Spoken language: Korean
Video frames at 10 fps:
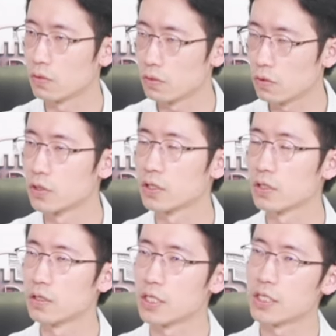
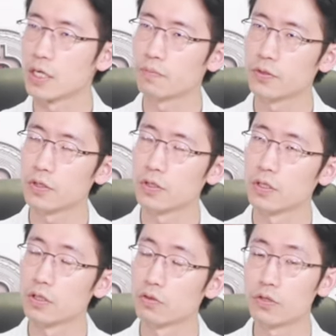어쨌든
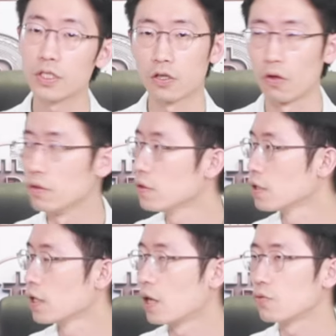ETF 출시 전
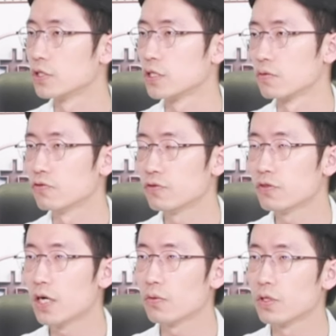하고 지금
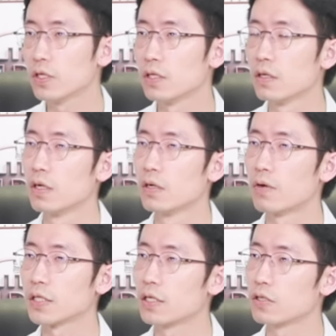후하고는
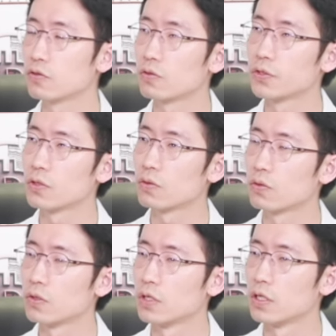확실히
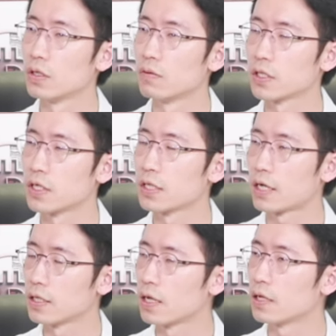수급적으로는 확실히
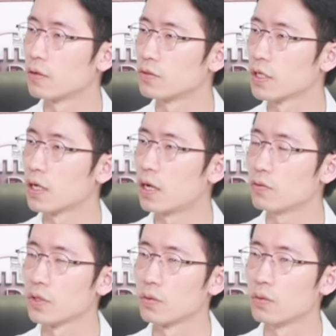다르다라고
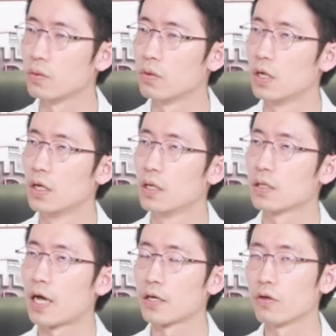생각하고 있고,
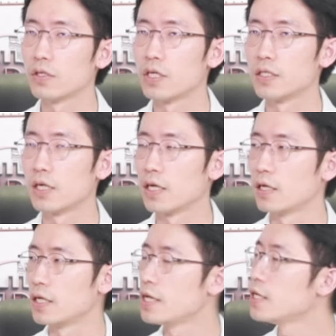당연히
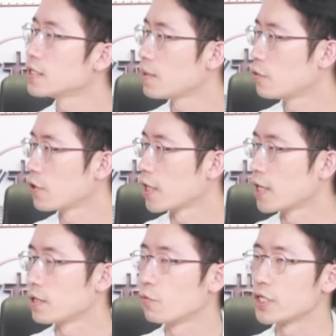이제 2,
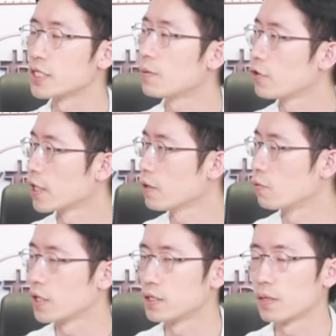3월에
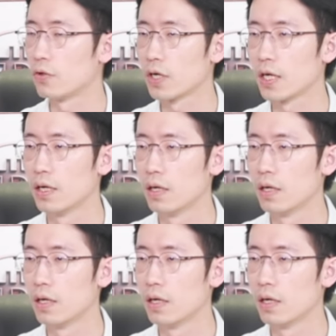올해 2, 3월에